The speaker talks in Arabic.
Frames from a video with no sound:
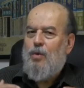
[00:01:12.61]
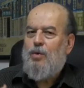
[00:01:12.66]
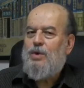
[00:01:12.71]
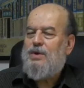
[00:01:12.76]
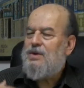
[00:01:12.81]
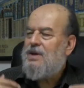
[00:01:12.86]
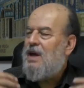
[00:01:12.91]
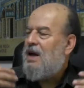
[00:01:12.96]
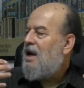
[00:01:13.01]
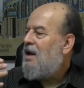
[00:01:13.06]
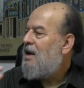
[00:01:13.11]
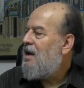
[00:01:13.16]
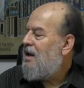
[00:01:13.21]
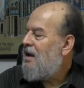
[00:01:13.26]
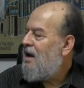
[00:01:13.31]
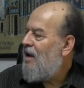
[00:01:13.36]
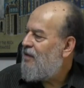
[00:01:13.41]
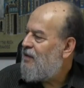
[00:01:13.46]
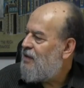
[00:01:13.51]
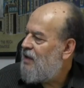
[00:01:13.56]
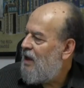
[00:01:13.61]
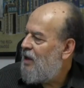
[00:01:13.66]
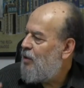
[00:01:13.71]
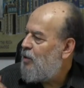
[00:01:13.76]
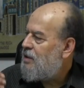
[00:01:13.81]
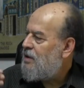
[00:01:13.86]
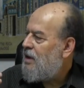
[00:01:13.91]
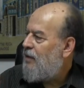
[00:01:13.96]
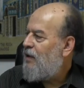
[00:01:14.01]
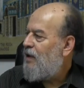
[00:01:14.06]
والسكن النفسي
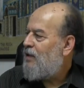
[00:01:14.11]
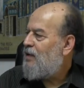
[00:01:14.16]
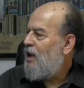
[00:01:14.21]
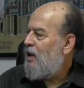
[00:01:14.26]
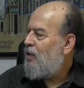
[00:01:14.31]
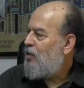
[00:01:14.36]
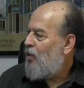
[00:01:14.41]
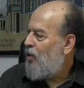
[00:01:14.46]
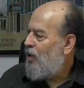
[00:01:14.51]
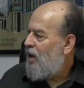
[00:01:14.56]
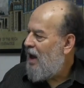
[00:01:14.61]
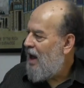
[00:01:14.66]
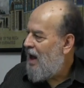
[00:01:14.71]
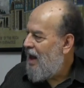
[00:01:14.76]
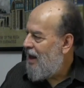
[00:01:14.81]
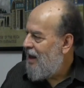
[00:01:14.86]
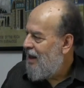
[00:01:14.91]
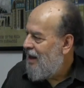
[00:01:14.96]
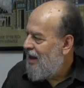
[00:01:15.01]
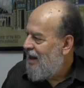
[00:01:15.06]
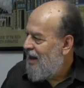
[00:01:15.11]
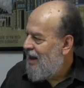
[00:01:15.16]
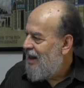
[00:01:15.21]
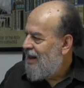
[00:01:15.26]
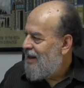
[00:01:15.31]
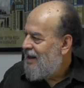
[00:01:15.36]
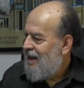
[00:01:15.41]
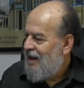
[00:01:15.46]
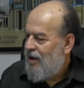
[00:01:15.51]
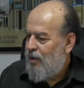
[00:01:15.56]
والتفاصيل كلها
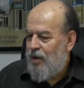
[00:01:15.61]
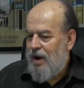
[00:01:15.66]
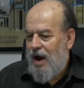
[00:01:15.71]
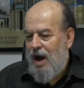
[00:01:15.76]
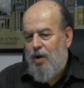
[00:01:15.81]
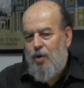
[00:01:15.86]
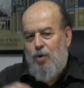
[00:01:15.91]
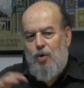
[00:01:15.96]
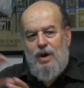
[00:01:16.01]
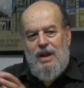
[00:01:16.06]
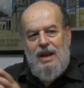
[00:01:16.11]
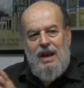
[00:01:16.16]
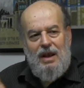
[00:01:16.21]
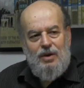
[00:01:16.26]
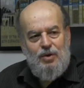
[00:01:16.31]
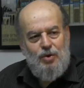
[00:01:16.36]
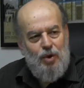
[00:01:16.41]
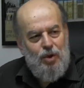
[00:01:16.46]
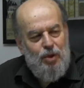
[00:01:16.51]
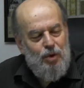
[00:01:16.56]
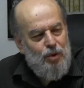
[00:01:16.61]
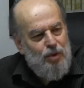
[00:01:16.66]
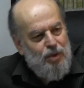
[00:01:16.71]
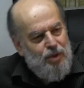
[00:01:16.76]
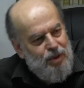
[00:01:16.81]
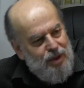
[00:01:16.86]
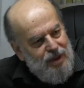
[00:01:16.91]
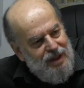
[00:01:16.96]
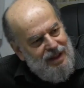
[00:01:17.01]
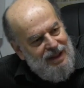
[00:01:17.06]
راحوا الى
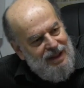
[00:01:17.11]
شذوذ